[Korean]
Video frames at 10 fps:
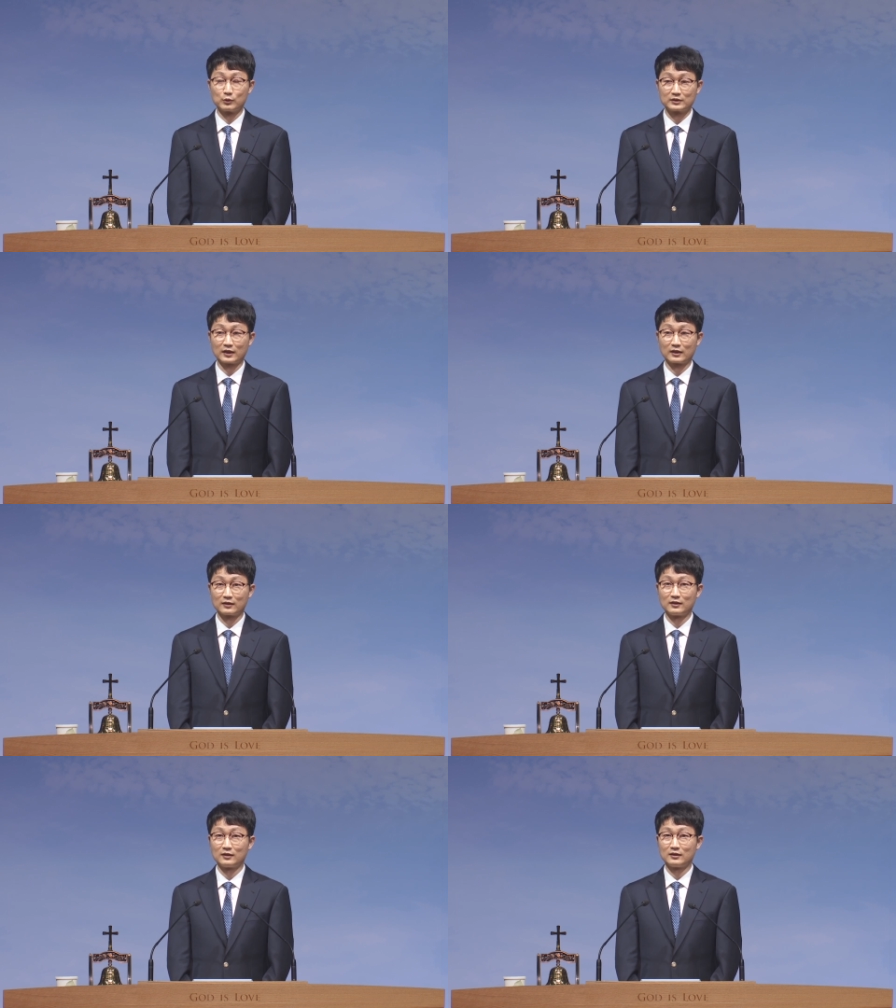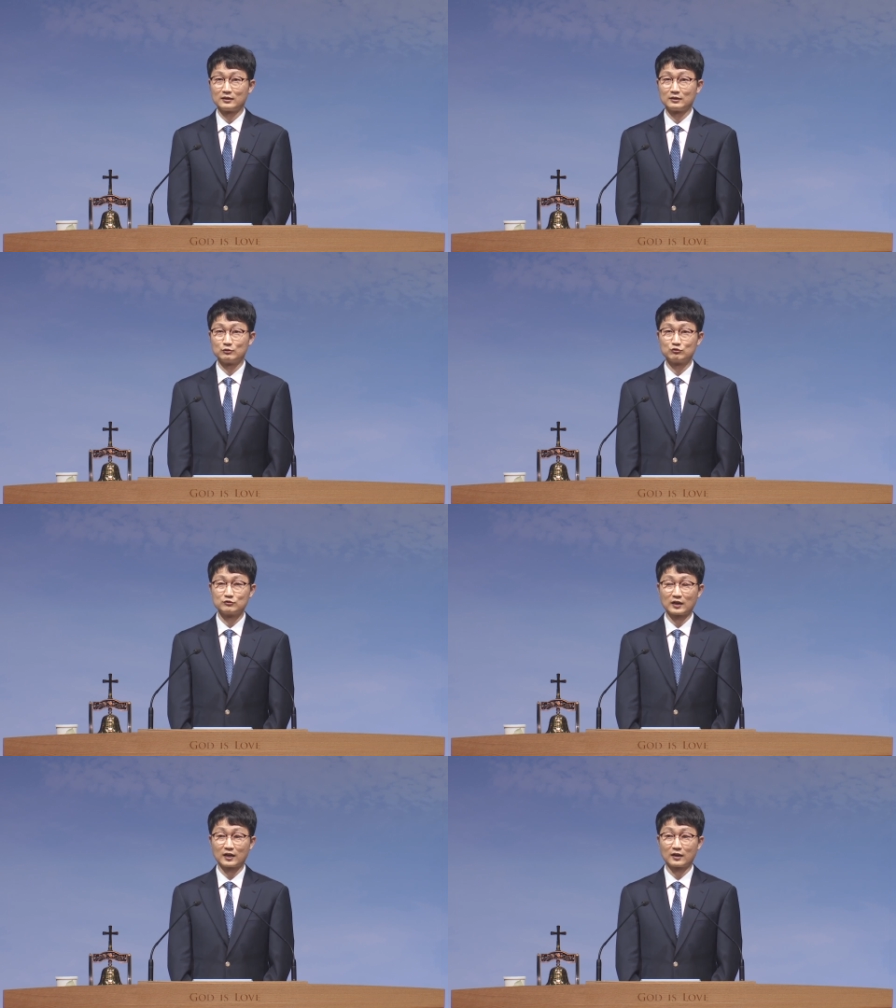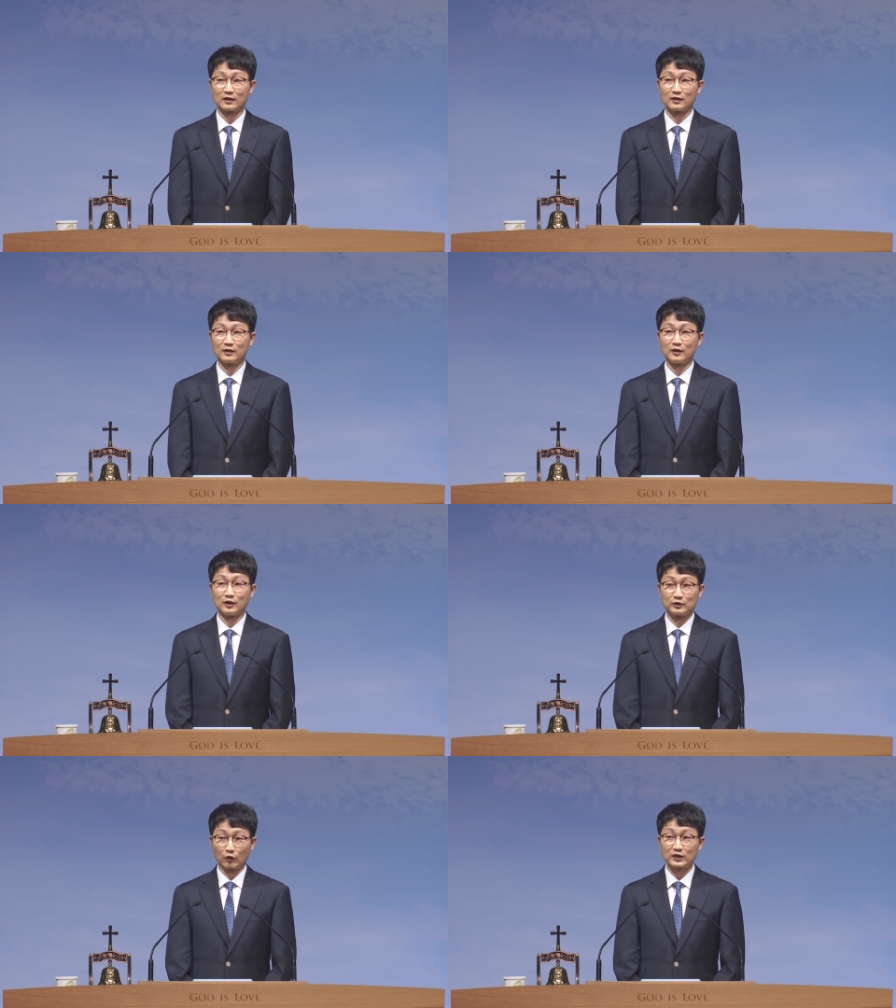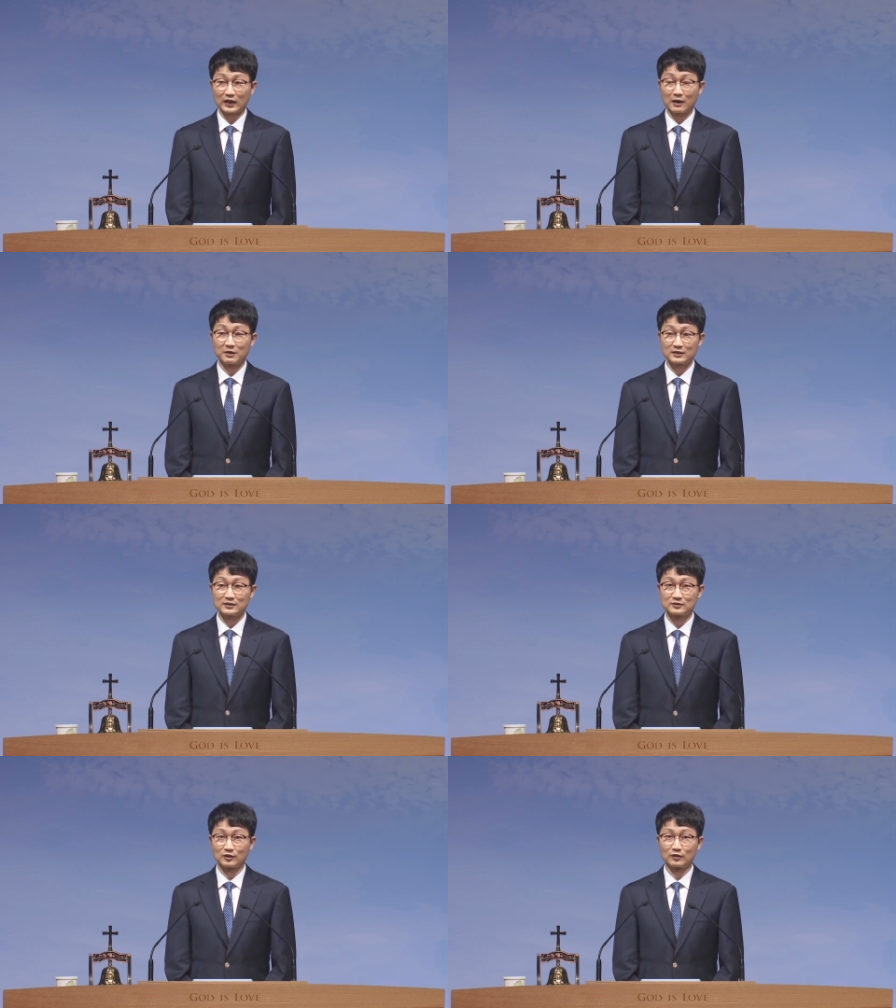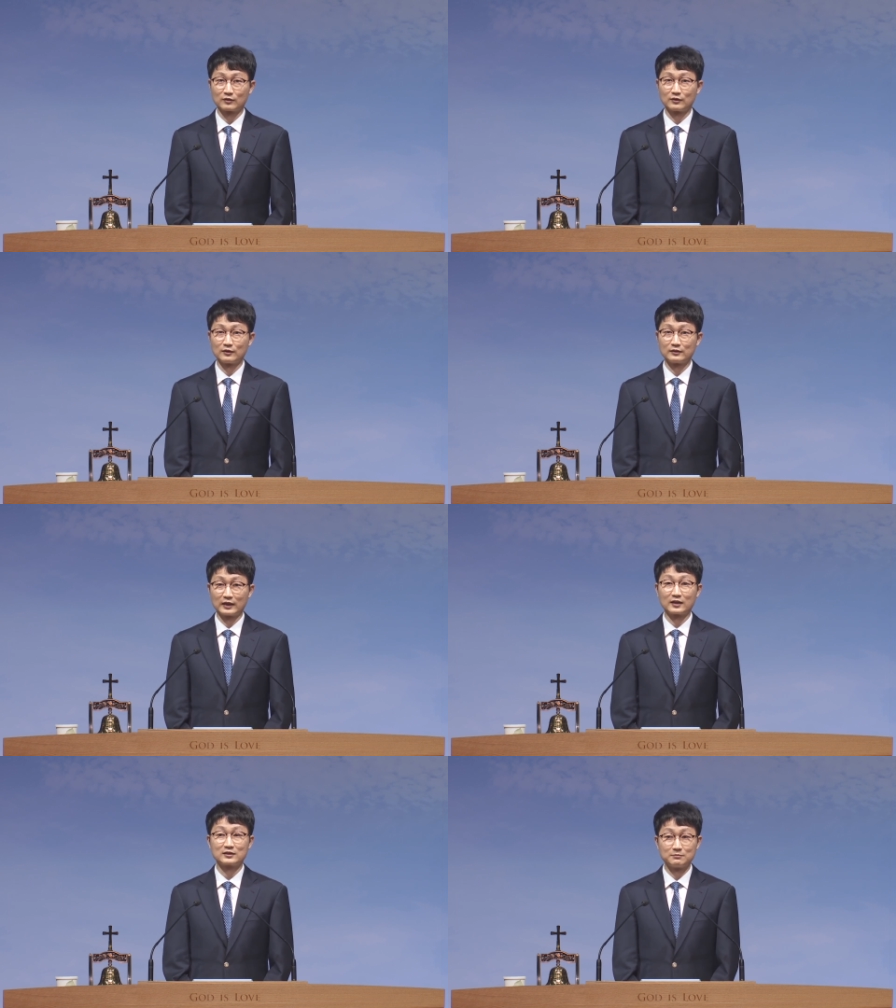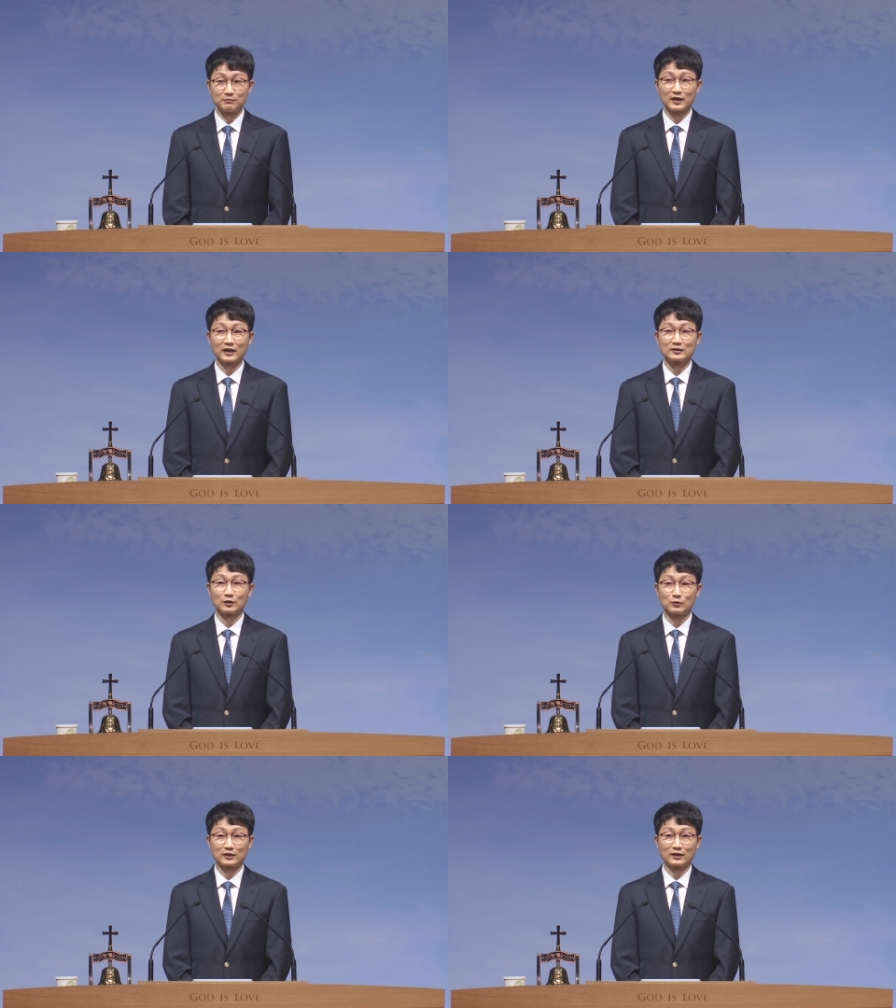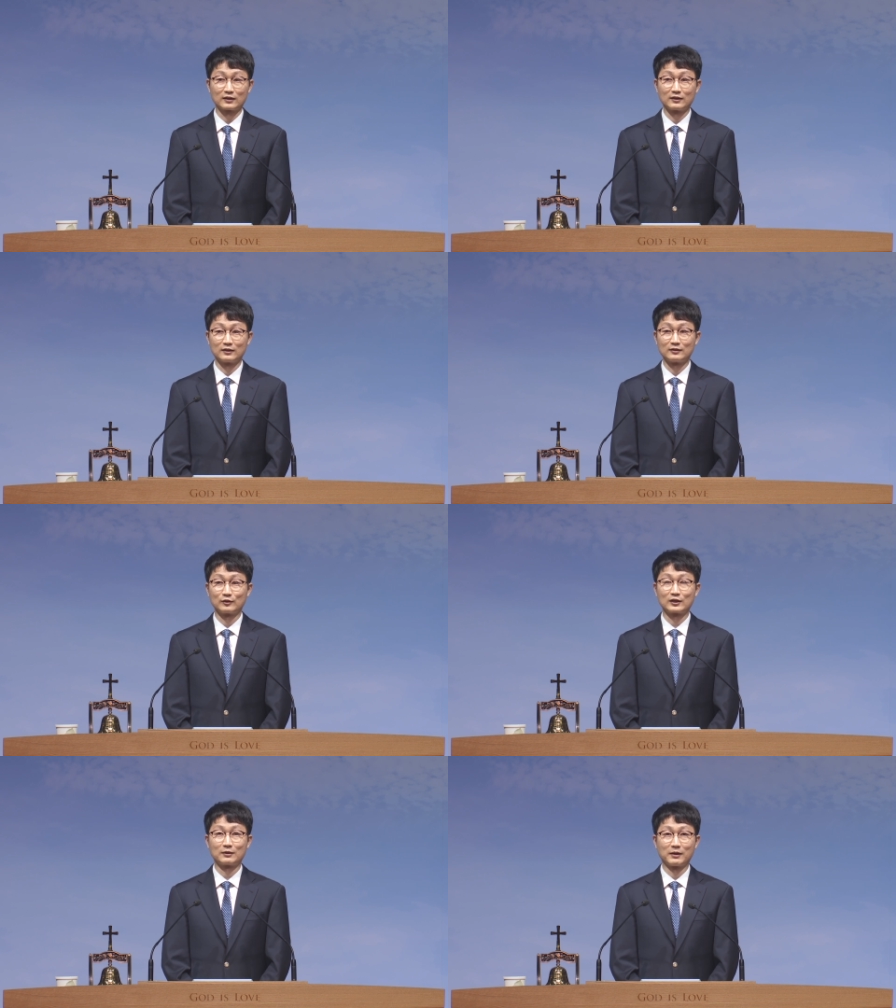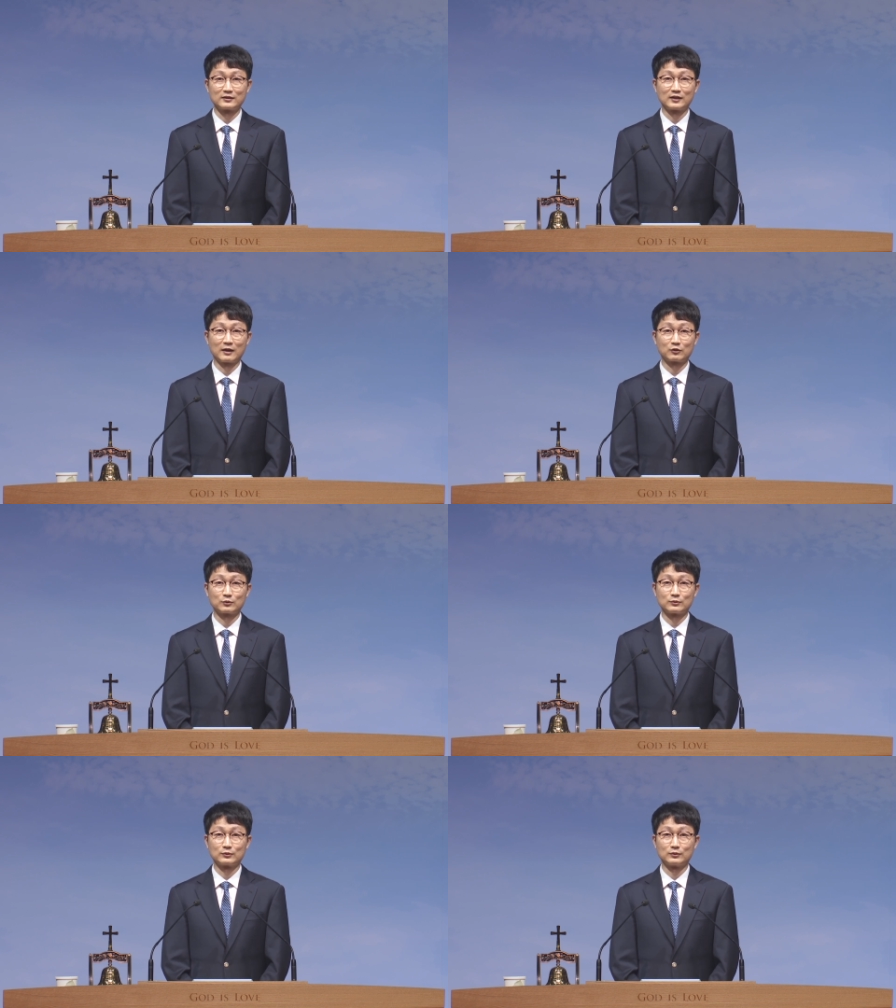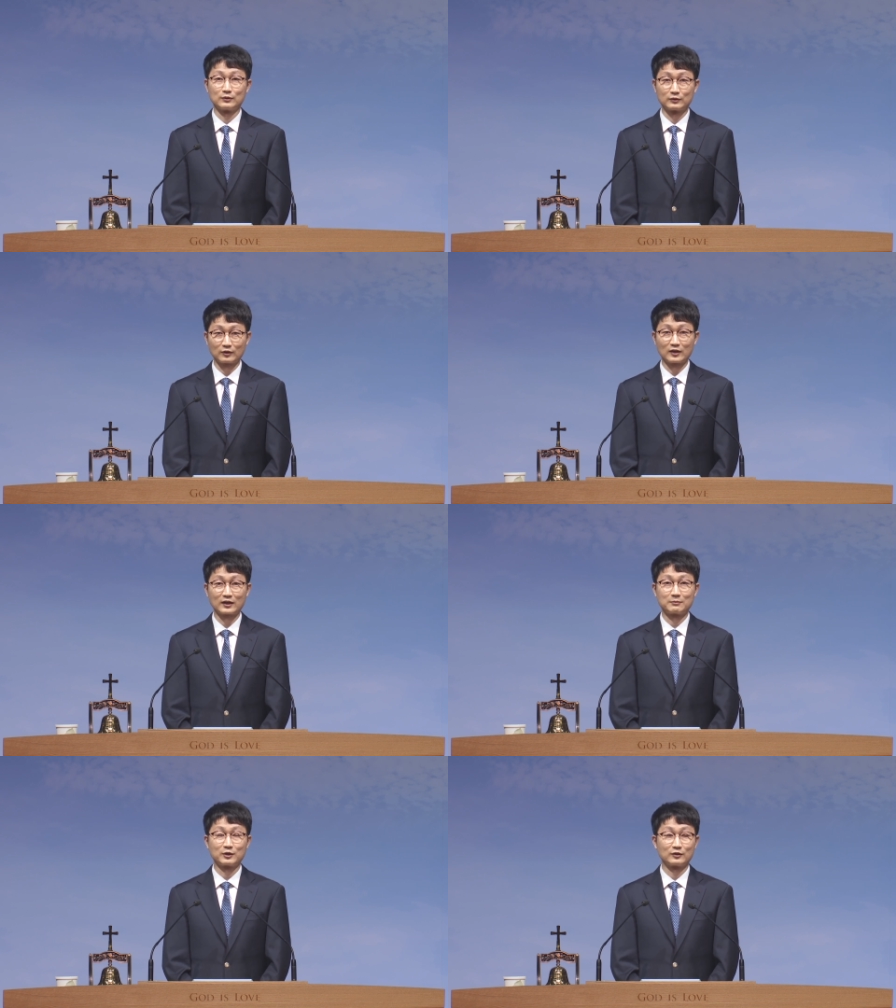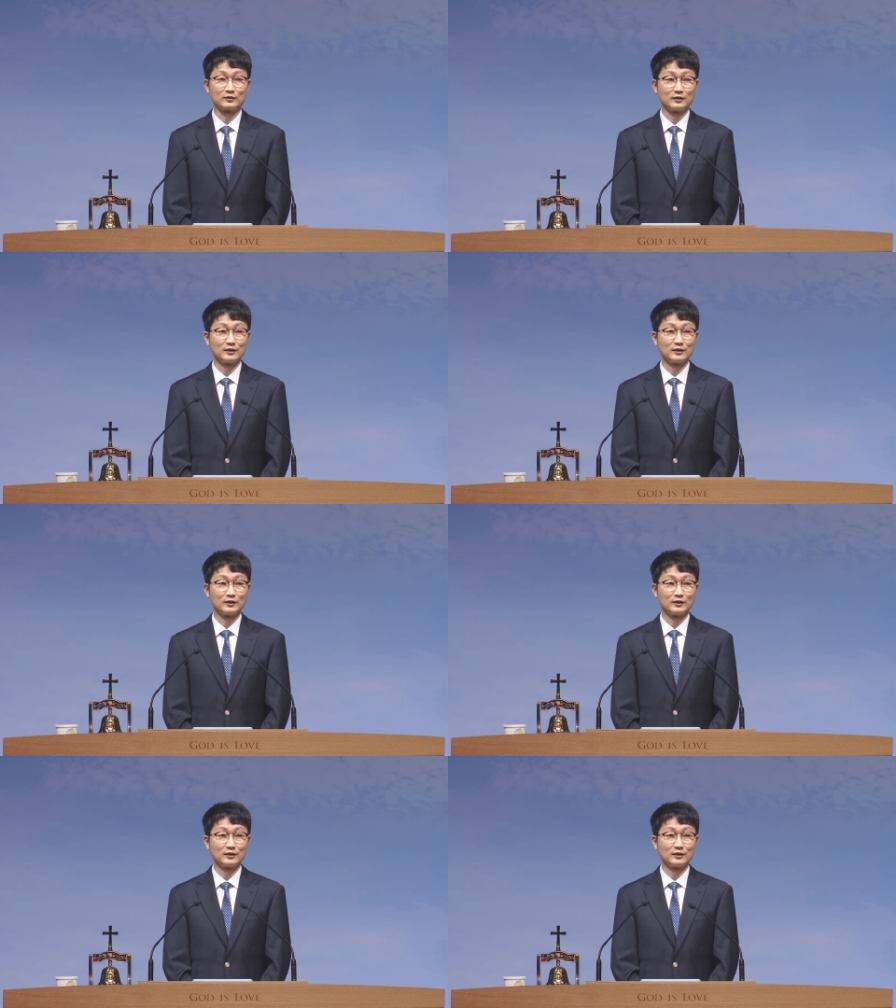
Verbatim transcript: 볼 때 누군가 여기 가만히 있어 내가 금방 갔다 올게 이렇게 말을 하고 떠나가면